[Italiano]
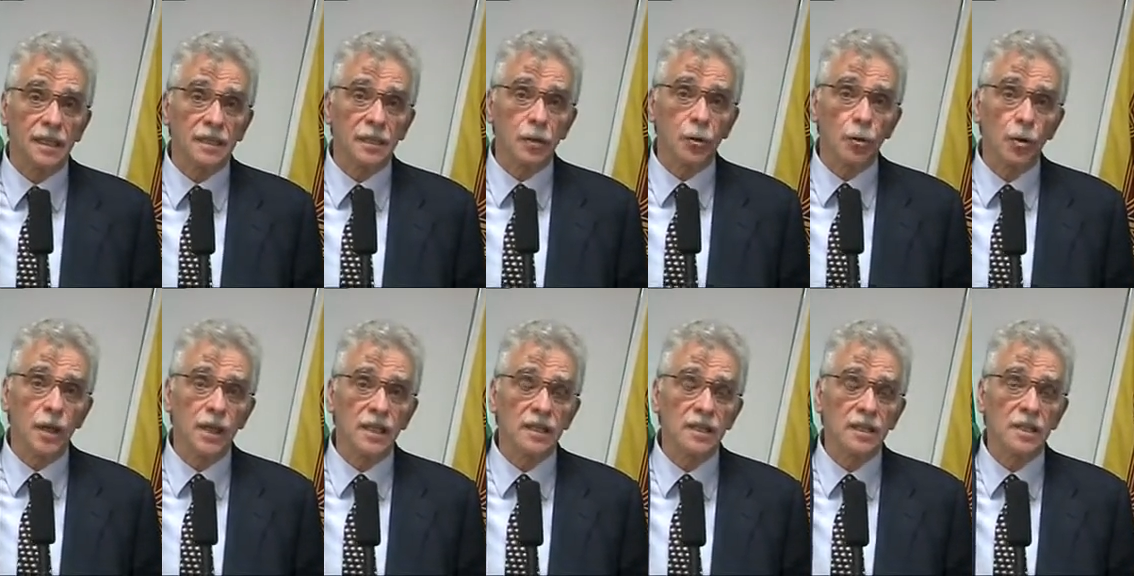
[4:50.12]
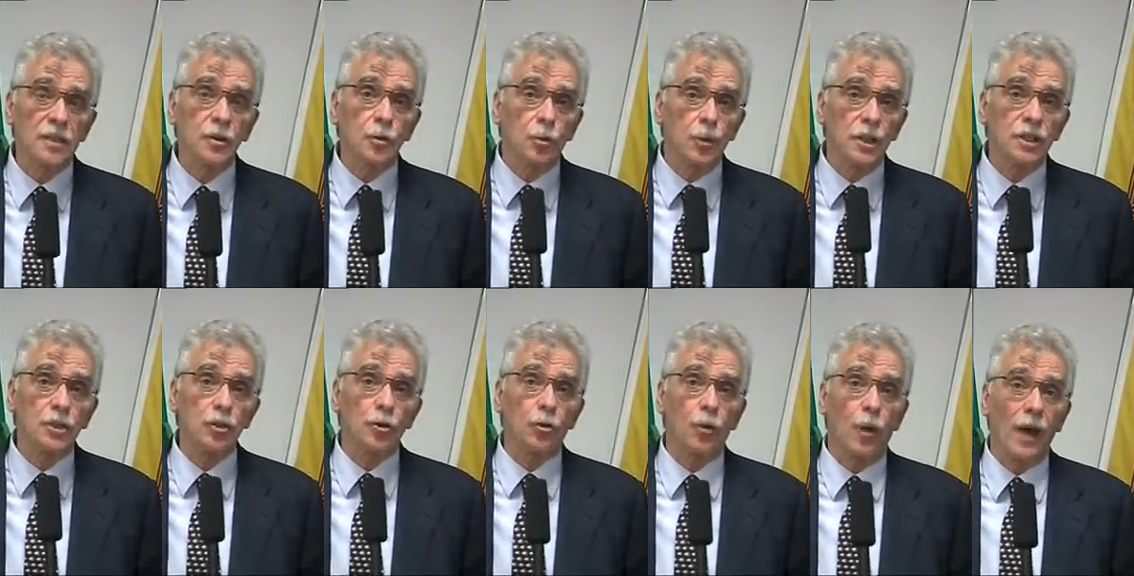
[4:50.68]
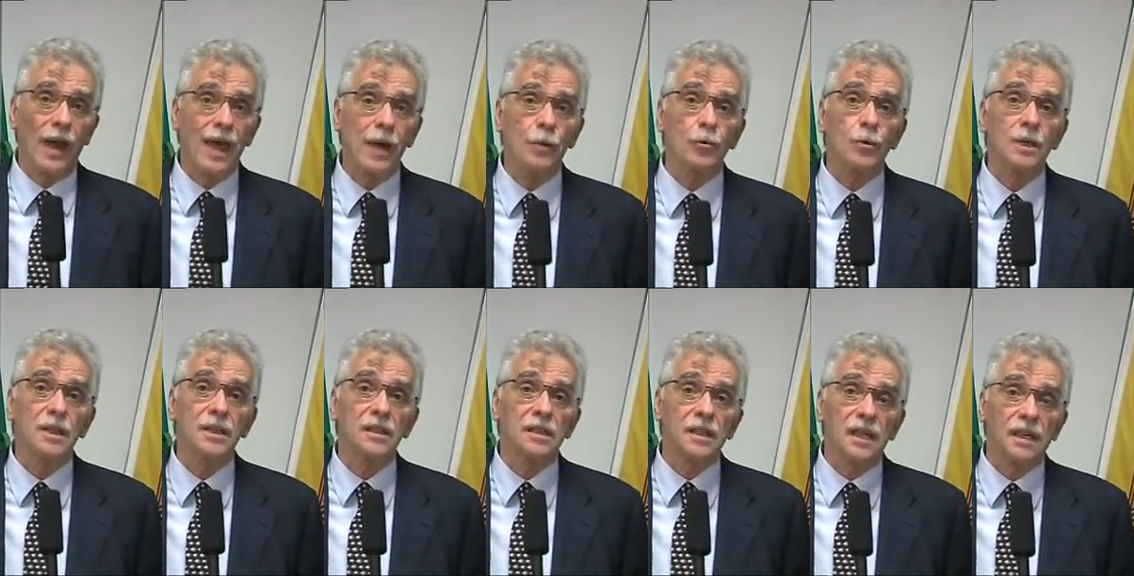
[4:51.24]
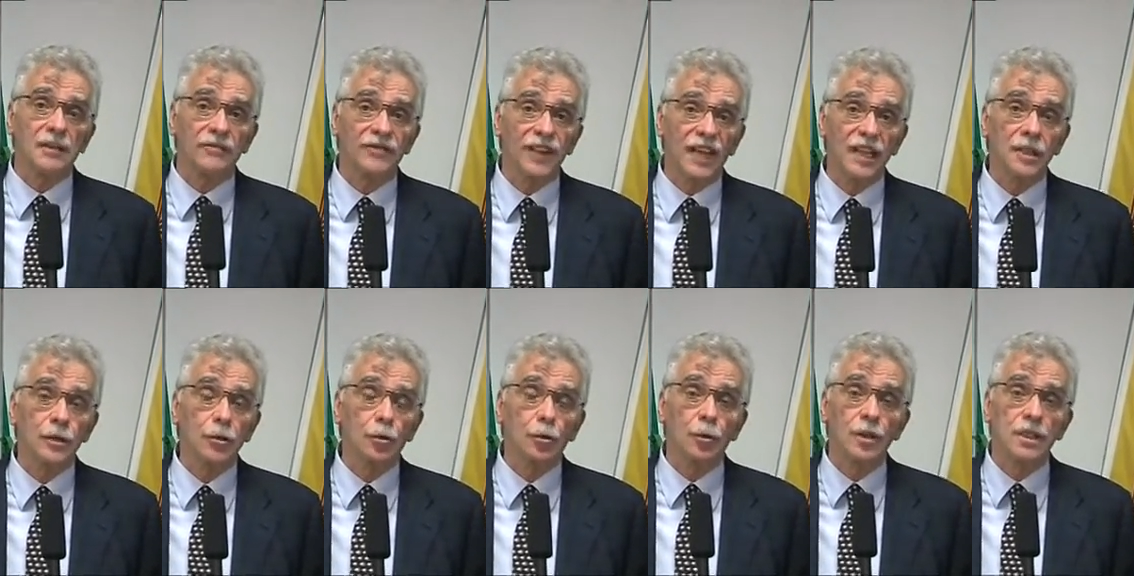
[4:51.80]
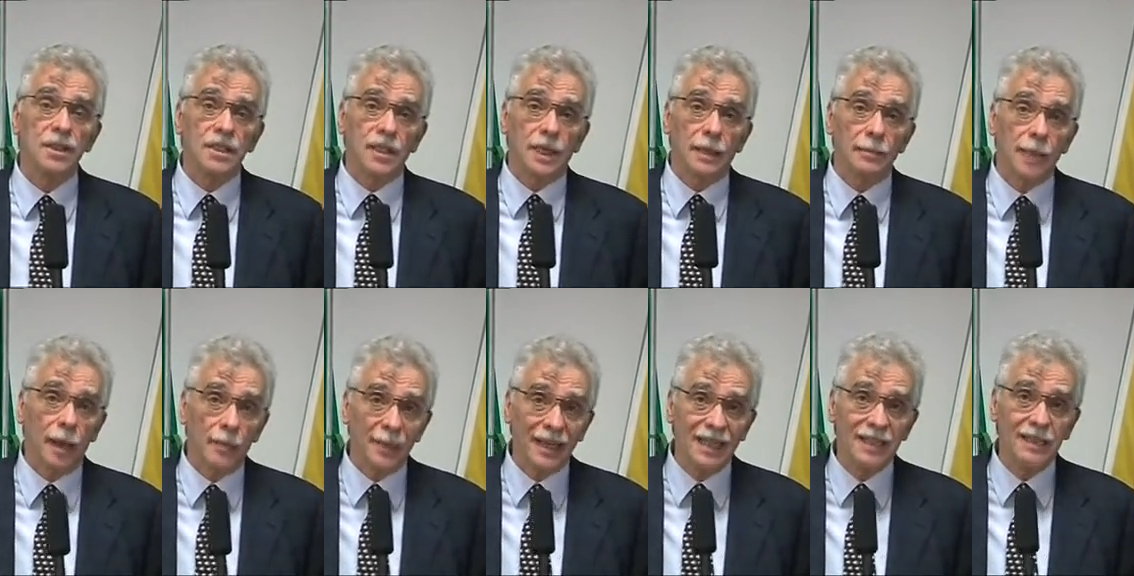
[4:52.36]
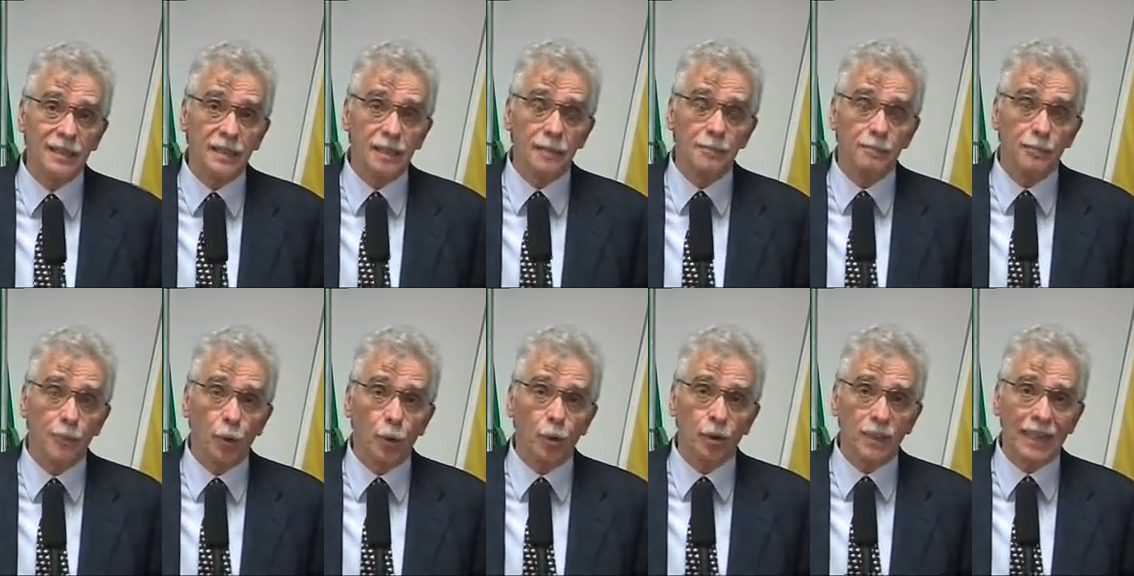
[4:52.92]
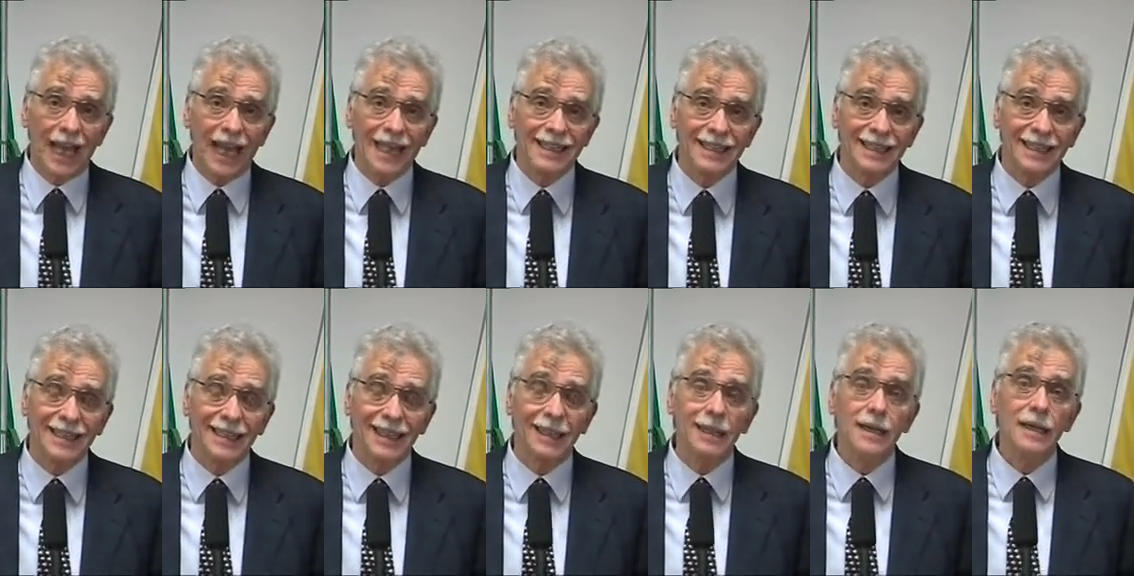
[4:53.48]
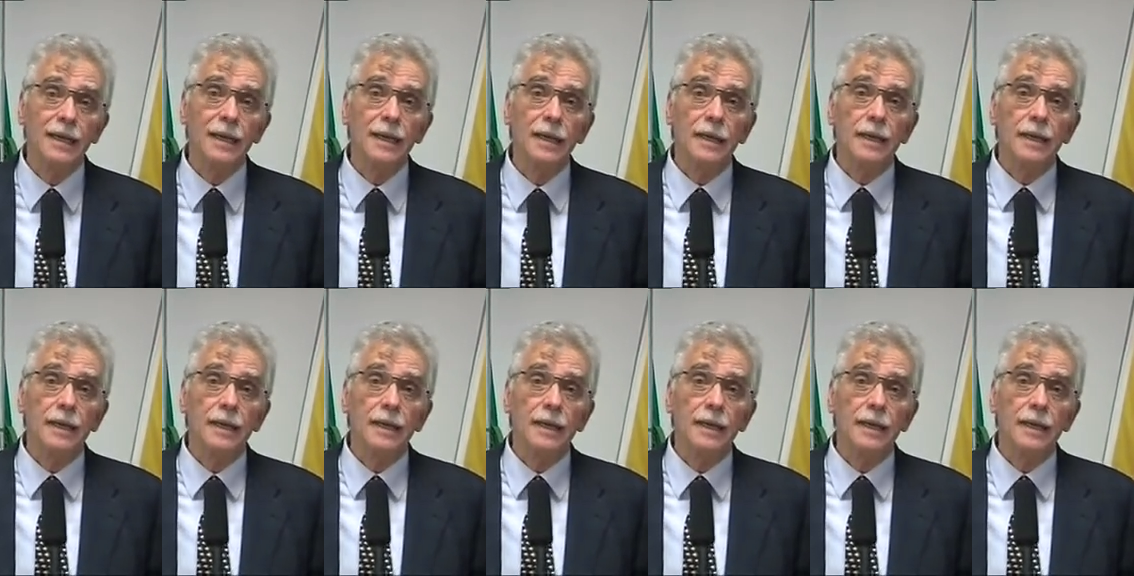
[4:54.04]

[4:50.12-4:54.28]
di questi, questo è un intervento estremamente importante